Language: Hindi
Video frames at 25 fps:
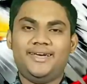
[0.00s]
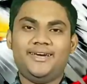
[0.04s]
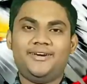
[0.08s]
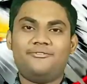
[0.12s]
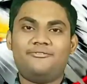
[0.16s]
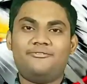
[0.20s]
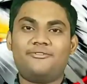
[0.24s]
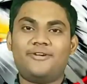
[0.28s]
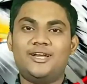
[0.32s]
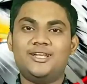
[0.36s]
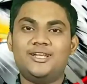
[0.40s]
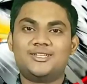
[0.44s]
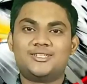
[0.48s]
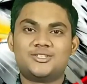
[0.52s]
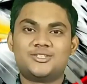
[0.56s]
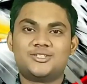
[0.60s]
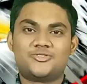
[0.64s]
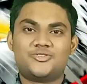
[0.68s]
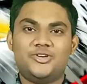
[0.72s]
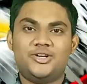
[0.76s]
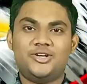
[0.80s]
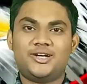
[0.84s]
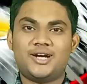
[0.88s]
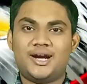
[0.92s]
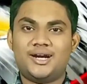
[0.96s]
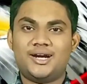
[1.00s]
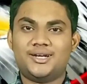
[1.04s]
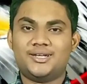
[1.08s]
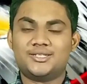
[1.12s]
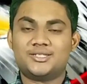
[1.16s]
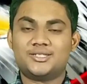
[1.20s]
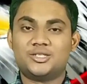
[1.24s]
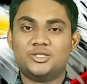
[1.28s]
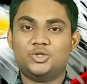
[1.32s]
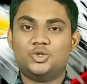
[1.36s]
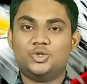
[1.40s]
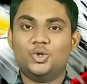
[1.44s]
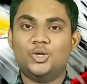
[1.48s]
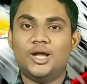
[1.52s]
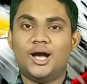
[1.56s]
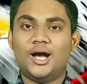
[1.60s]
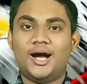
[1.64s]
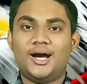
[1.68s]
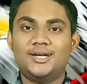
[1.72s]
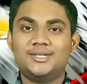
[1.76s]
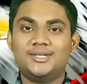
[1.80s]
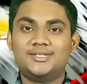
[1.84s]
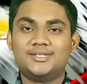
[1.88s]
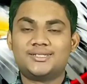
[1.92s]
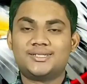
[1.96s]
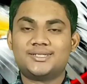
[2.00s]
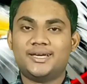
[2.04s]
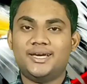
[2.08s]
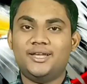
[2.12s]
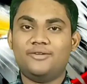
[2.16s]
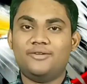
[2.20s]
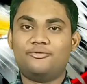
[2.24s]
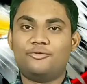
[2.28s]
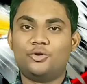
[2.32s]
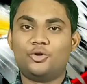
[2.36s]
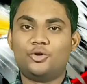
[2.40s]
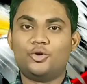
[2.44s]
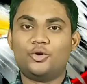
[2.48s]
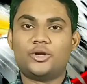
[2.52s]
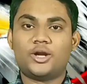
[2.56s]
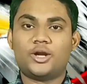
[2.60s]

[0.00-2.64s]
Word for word: जे आर एक फ्रेंच स्ट्रीट आर्टिस्ट जो लार्ज स्केल